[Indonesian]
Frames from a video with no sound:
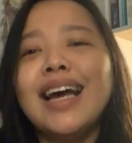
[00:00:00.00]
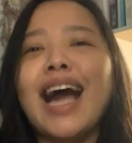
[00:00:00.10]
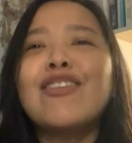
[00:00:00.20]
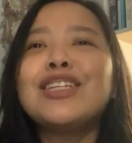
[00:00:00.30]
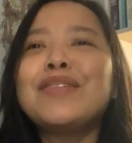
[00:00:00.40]

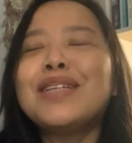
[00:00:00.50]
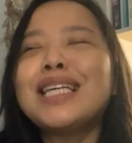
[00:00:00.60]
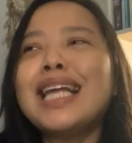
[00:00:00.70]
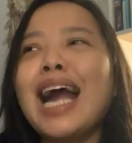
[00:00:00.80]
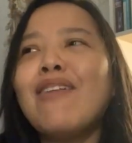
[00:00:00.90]
aku
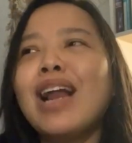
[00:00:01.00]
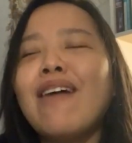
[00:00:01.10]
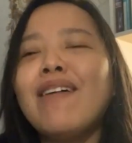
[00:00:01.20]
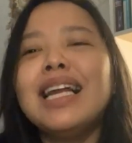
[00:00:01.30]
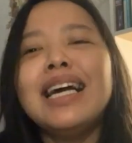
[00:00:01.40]
sebenarnya
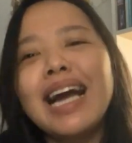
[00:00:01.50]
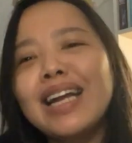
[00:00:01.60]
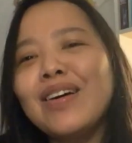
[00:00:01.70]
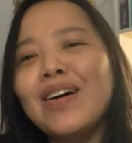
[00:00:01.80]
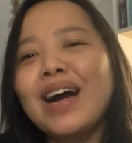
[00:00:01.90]
awal-awal
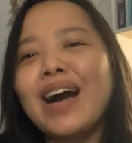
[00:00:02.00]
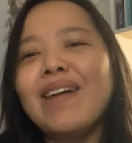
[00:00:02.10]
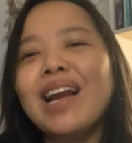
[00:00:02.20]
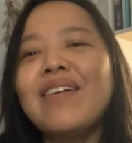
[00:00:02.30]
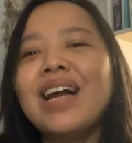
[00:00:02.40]
enggak dok
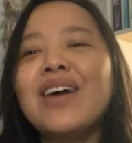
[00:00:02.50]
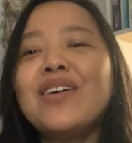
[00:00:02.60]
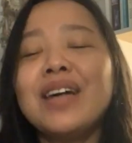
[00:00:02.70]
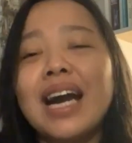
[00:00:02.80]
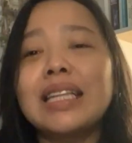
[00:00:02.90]
awal-awal aku
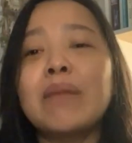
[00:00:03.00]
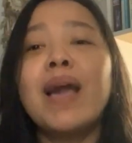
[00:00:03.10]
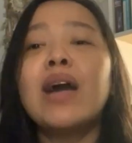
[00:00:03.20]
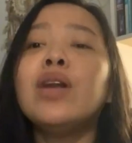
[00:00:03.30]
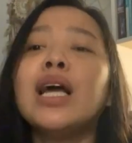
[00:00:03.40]
enggak tapi
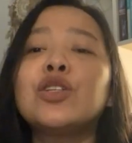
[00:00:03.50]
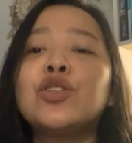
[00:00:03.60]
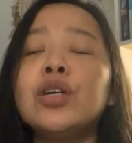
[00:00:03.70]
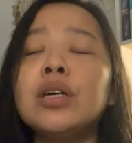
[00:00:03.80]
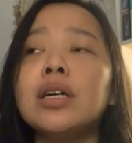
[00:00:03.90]
aku
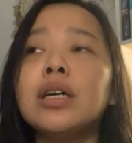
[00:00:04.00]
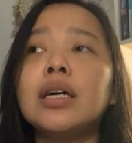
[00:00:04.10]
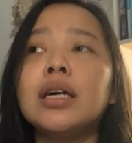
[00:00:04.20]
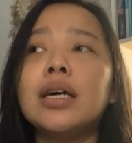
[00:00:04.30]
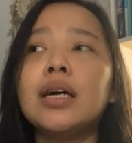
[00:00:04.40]
langsung
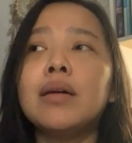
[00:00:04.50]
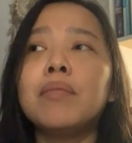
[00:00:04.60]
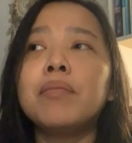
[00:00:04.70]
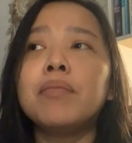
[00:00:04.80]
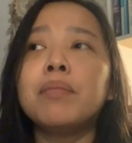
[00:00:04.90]
uh,
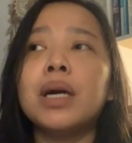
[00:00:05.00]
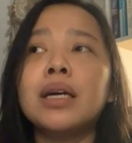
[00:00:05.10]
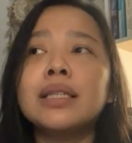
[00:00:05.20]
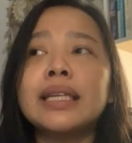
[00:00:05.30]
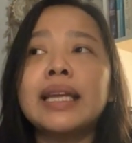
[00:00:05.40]

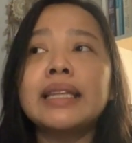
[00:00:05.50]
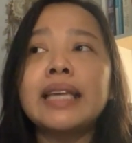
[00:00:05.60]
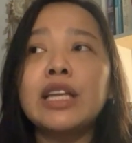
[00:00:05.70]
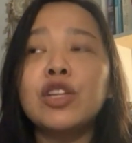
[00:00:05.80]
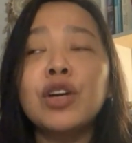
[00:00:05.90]
uh,
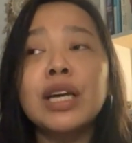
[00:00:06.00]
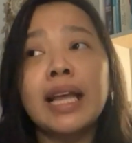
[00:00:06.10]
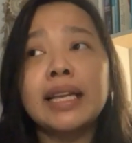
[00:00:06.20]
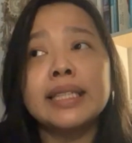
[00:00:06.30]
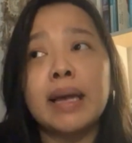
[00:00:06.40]
Seninnya itu kan
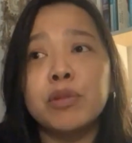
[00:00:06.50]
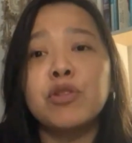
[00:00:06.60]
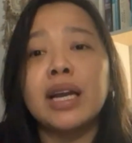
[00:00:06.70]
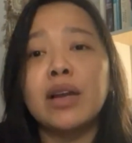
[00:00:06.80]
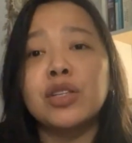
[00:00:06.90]
hari Sabtu
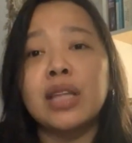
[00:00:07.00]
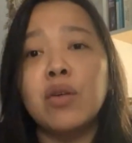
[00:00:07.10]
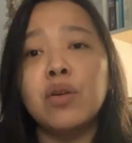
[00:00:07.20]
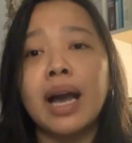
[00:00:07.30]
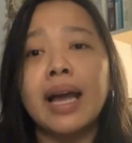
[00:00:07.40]
kan aku
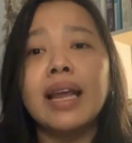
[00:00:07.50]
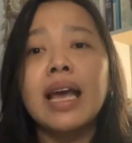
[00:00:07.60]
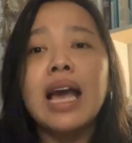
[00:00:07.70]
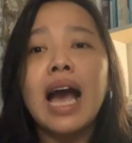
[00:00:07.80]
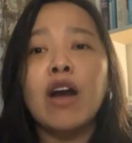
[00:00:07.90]
tahu kan
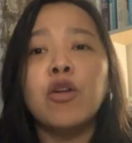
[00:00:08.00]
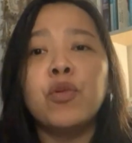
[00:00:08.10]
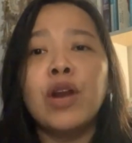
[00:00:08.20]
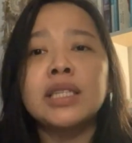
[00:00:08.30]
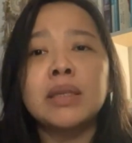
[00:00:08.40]
hmm, aku hmm.
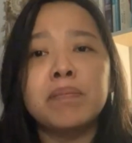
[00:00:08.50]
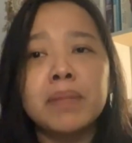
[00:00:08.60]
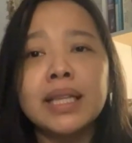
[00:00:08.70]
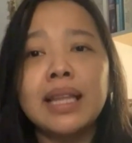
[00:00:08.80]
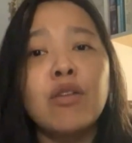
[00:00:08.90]
pulang hmm.
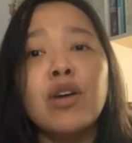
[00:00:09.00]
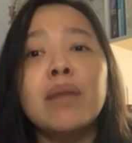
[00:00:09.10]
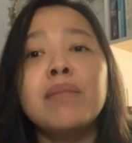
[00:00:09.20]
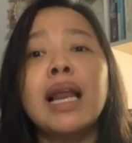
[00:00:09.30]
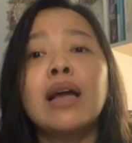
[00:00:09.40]
cepat aku
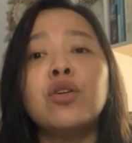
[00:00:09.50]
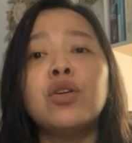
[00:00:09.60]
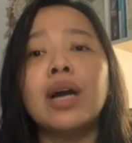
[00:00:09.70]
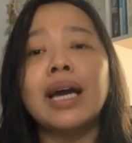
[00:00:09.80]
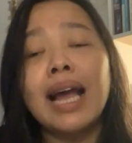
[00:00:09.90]
nggak bilang
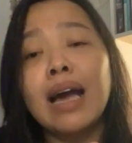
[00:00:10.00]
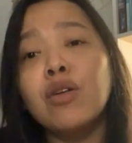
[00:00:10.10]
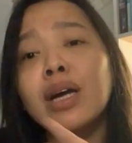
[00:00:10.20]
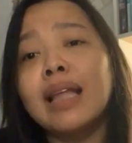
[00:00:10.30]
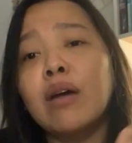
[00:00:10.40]
dulu karena aku
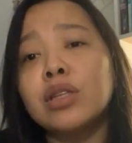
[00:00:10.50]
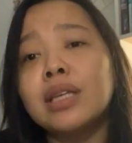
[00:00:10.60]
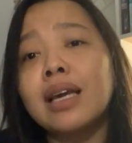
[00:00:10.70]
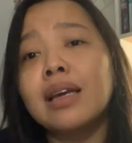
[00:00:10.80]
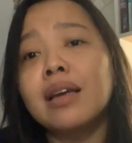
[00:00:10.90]
kan
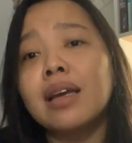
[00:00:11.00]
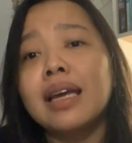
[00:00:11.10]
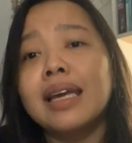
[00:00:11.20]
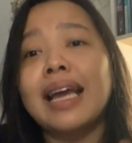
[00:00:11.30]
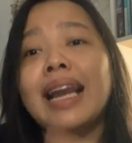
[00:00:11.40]
takutnya
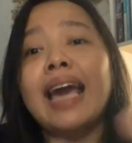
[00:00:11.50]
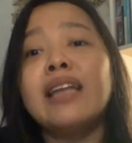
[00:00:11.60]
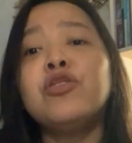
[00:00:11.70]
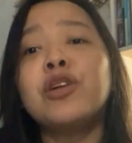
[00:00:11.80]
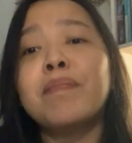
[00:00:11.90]
yang
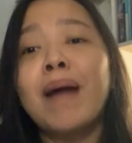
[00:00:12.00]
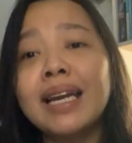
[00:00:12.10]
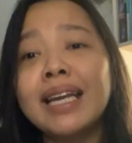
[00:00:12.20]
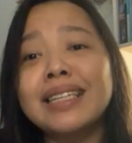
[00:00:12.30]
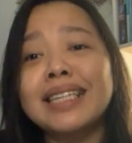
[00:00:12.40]
lain juga
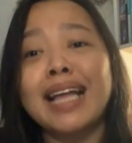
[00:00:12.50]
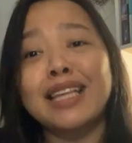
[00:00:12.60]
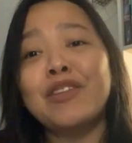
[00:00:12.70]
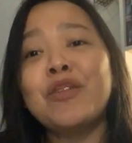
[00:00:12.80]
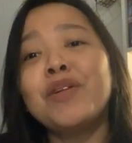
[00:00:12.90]
panik saat
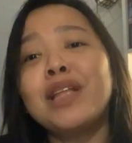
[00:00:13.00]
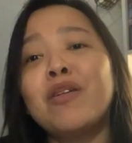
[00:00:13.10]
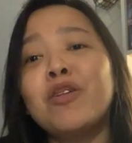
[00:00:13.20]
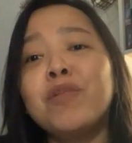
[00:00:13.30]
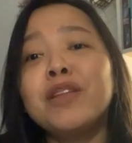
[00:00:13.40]
itu pun
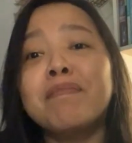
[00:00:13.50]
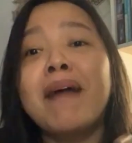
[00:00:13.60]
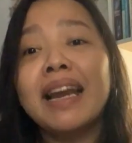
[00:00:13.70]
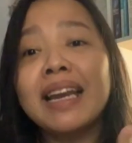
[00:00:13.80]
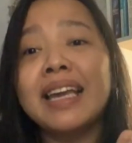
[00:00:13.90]
aku pun
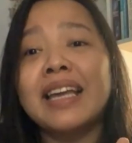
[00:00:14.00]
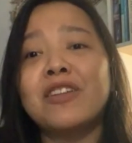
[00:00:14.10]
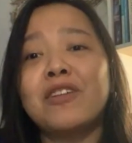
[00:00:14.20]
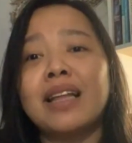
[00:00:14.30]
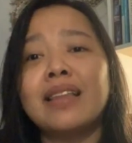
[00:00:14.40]
panik
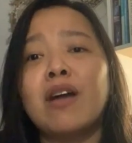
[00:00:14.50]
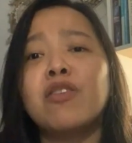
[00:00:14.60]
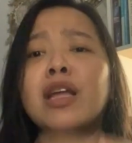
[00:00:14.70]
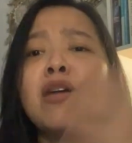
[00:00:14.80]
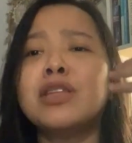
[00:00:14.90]
gitu kan
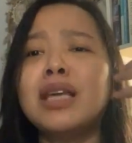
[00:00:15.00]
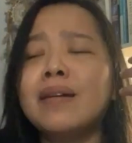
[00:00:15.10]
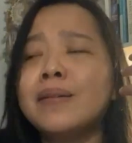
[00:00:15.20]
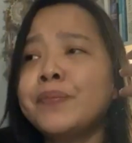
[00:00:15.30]
aku takutnya